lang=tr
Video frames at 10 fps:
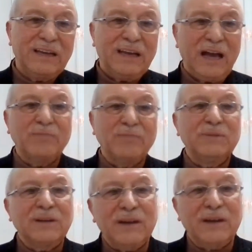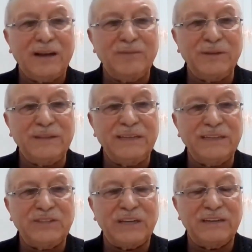hem
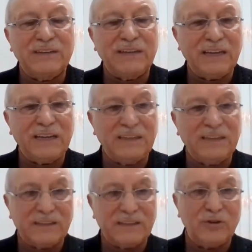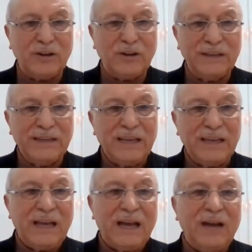kalbinde çekirdek yaratılıyor
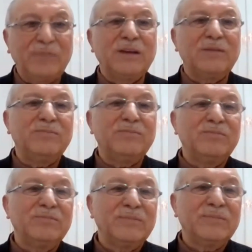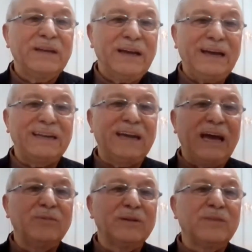hem de her
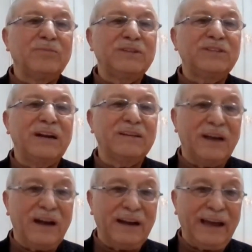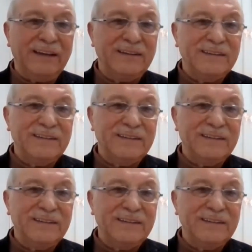elmada beşer tane.